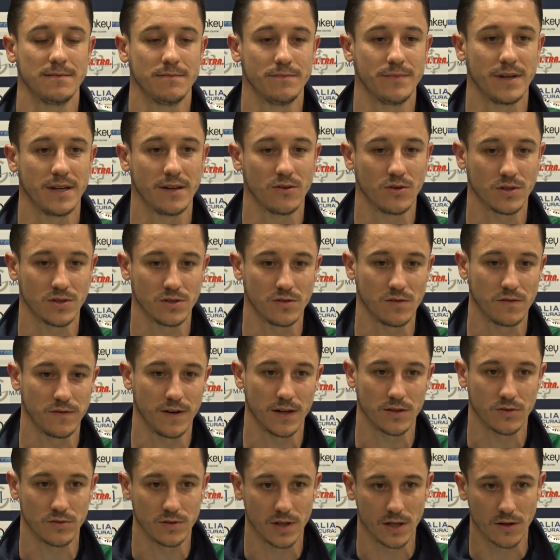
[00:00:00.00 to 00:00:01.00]
per questo
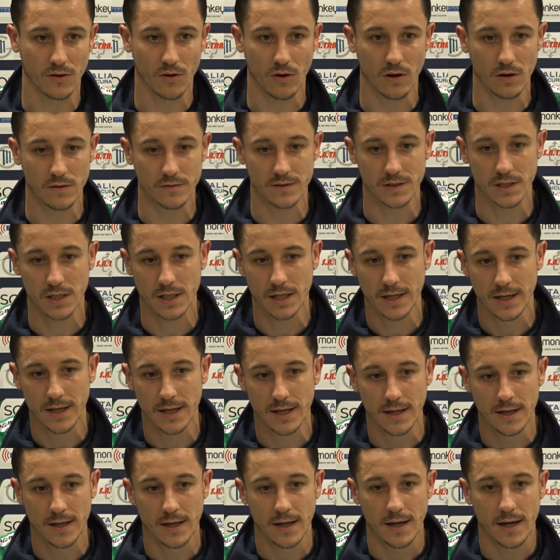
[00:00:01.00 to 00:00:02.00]
fatto del Covid
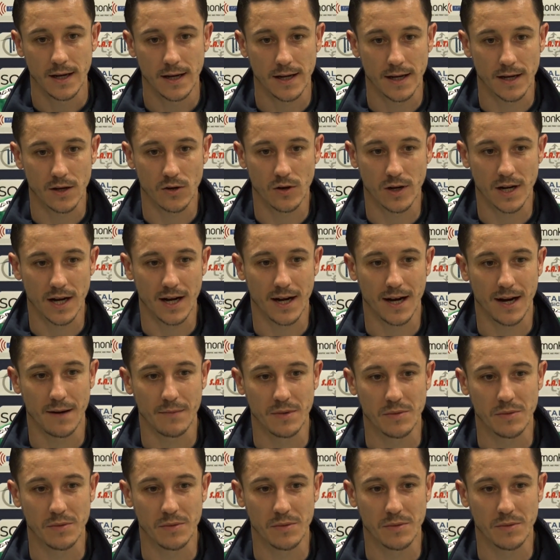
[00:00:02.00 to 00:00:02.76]
e allora